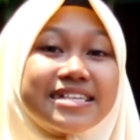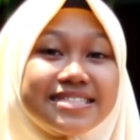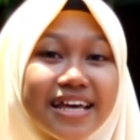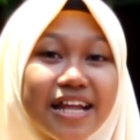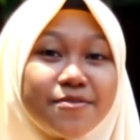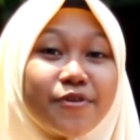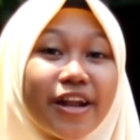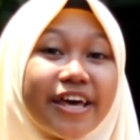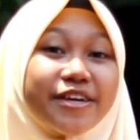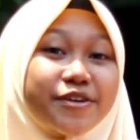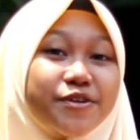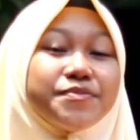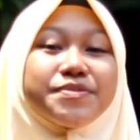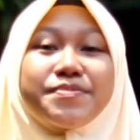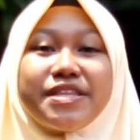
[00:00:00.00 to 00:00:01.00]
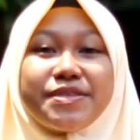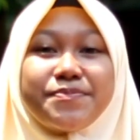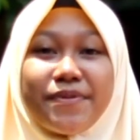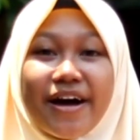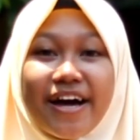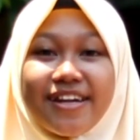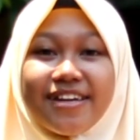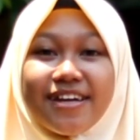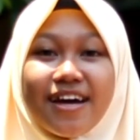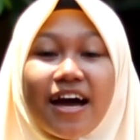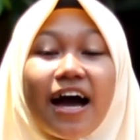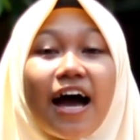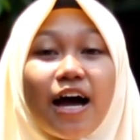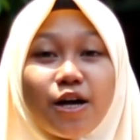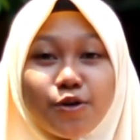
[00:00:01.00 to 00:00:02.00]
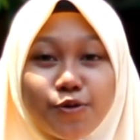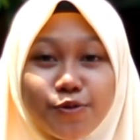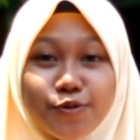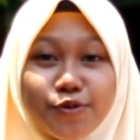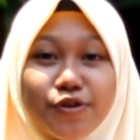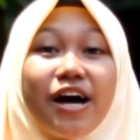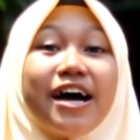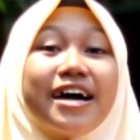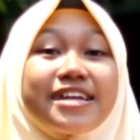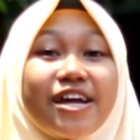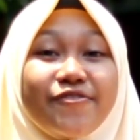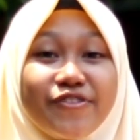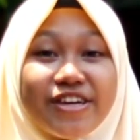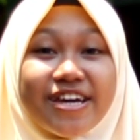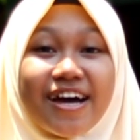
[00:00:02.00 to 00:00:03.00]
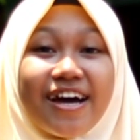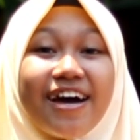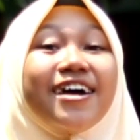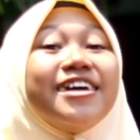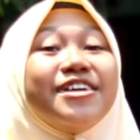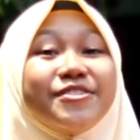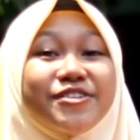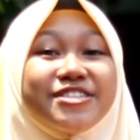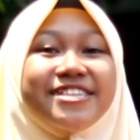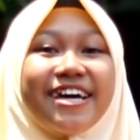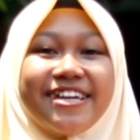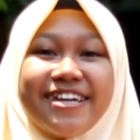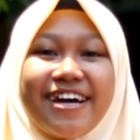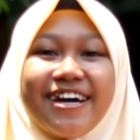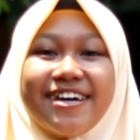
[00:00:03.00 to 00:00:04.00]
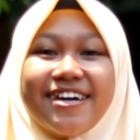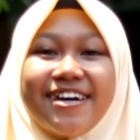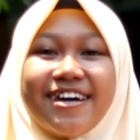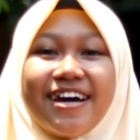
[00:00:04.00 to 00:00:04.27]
Assalamualaikum teman-teman, aku Rafika Nurjana.